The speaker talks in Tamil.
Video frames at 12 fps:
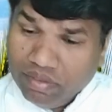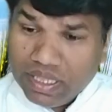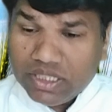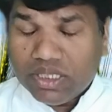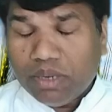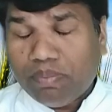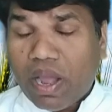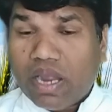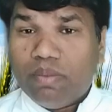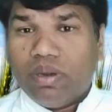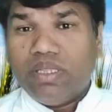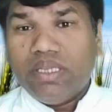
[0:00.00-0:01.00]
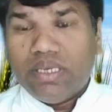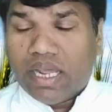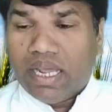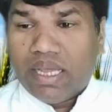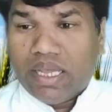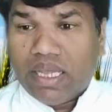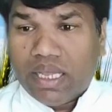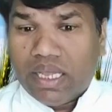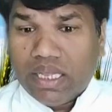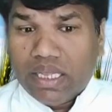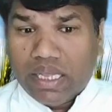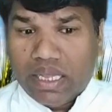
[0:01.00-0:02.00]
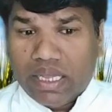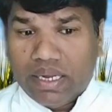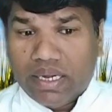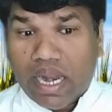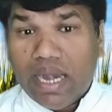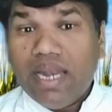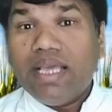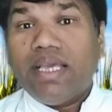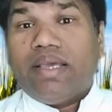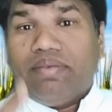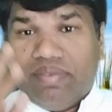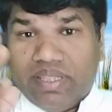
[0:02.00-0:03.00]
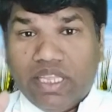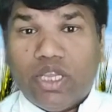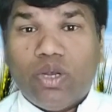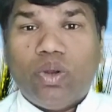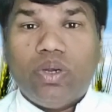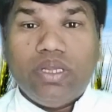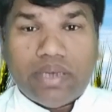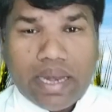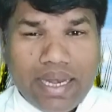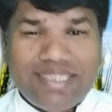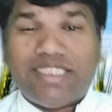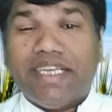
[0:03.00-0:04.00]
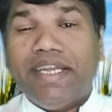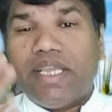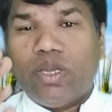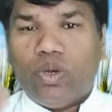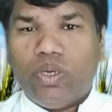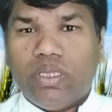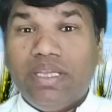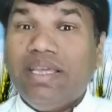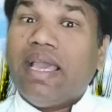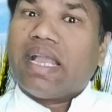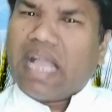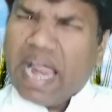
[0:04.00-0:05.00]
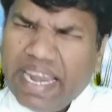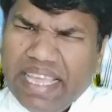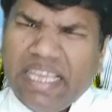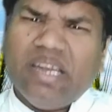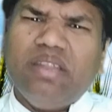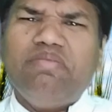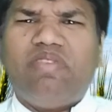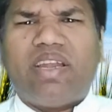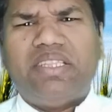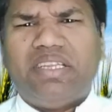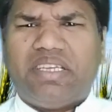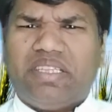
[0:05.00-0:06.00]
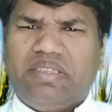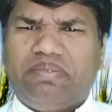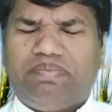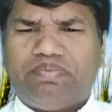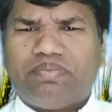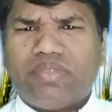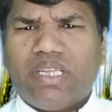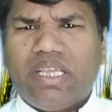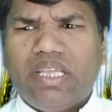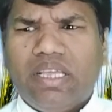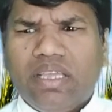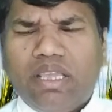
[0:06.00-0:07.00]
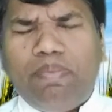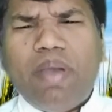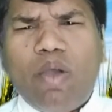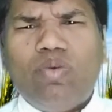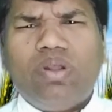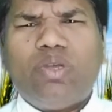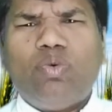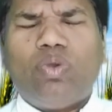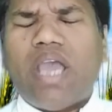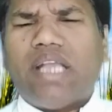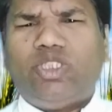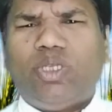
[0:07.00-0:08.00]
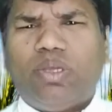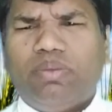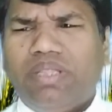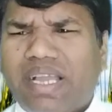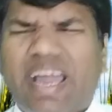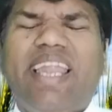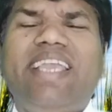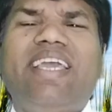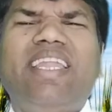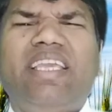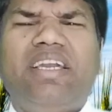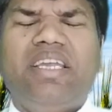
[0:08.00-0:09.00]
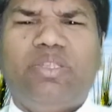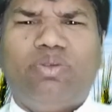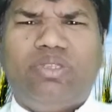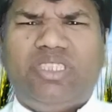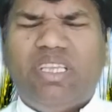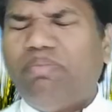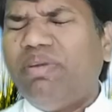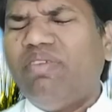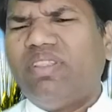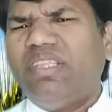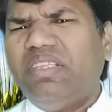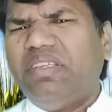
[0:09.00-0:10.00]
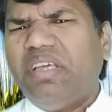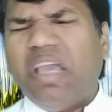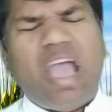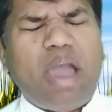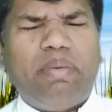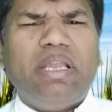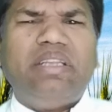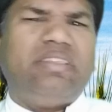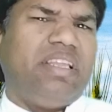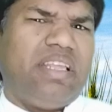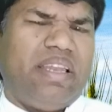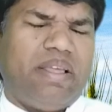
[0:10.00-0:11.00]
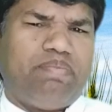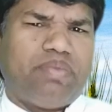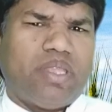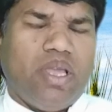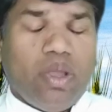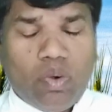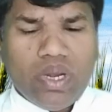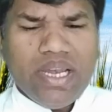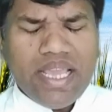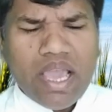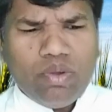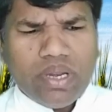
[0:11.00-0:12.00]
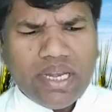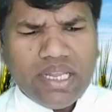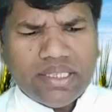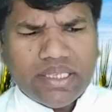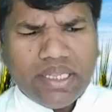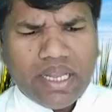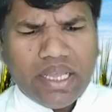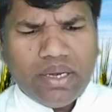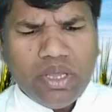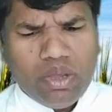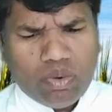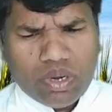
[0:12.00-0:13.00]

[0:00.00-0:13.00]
விதைச்சிட்டு பார்க்கும் பொழுது ந நல்ல விதைகளோடு நல்ல செடிகளோடு கலைகளும் வளர்ந்துருக்குது இப்போ அவருக்கு ஒரு ஆச்சரியம் இந்த கலைகள்லாம் எங்கேருந்து வந்துச்சு எப்படி வந்தது அப்படின்னு தெரியல உடனே அவர் என்ன செய்கிறாரு